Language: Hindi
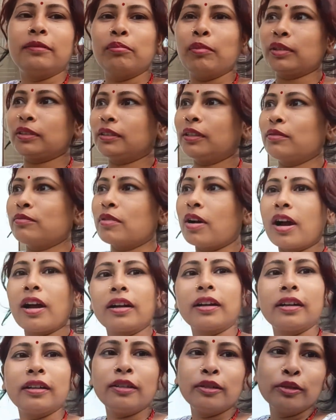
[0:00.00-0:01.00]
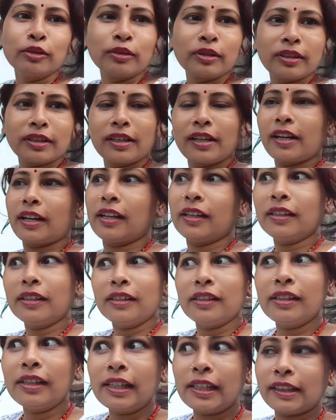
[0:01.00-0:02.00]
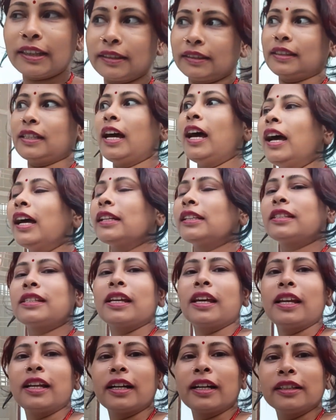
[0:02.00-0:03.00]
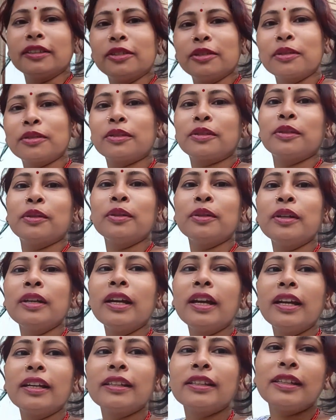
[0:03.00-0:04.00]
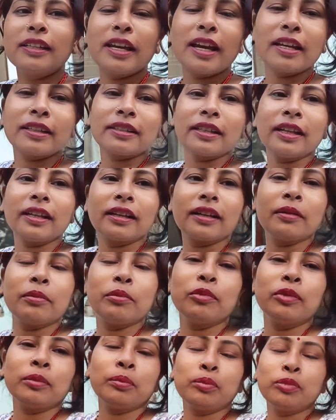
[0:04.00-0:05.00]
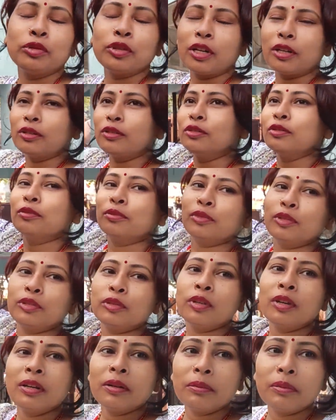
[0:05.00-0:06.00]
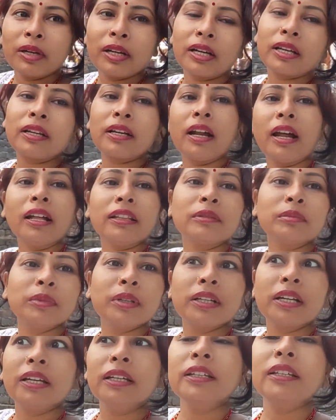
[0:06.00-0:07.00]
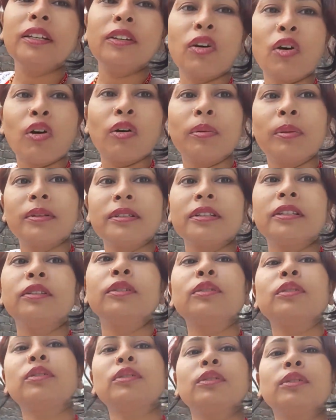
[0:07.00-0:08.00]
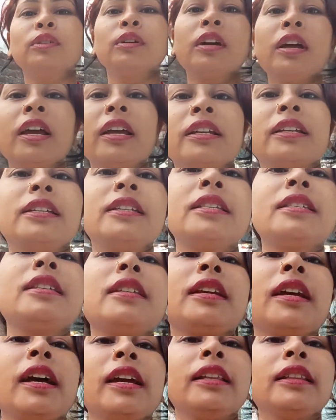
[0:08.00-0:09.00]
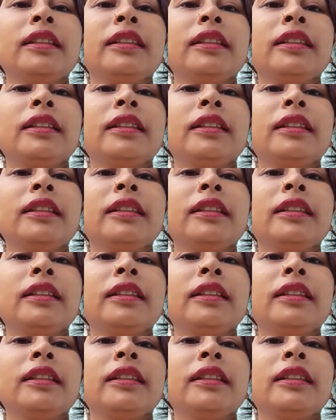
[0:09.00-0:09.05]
मतलब वहाँ का लुक पार्क इतना अच्छा लगा दोस्तों कि ऐसा लगा अपने पूरा घूम लो मगर रात में गई नौ बजे दोस्तों किसी का